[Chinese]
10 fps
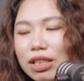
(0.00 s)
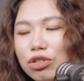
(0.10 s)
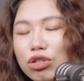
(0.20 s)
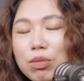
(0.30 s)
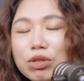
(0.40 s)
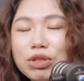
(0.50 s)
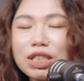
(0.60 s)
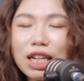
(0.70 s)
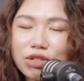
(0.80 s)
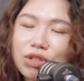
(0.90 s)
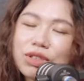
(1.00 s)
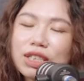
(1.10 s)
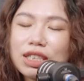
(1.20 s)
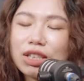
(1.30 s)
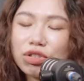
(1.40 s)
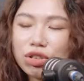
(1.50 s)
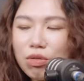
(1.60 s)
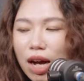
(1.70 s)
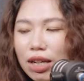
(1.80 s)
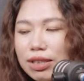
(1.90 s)
周末就是享受自己的时
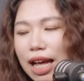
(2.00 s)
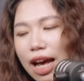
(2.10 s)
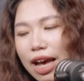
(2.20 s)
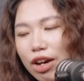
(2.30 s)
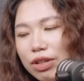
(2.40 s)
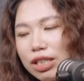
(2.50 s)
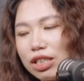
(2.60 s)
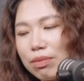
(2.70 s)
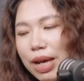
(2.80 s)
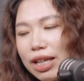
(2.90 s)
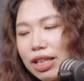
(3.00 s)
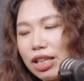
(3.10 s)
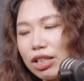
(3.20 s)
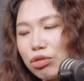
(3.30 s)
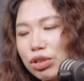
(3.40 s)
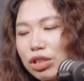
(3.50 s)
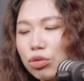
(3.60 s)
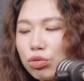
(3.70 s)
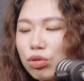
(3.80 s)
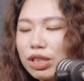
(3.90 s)
光。那 L 一起陪你就是
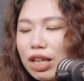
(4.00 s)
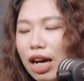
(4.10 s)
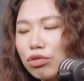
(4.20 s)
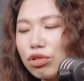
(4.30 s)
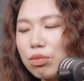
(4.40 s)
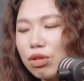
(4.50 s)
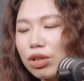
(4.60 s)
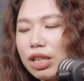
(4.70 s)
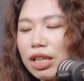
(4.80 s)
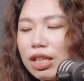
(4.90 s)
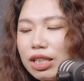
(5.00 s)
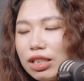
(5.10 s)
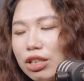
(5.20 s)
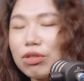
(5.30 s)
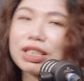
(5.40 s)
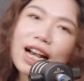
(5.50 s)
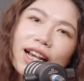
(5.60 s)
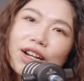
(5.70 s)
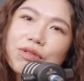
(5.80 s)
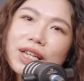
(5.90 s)
度过这个好周末，一起共享
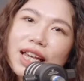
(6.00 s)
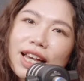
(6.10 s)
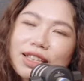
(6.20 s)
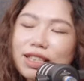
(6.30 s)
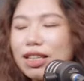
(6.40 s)
L Weekend。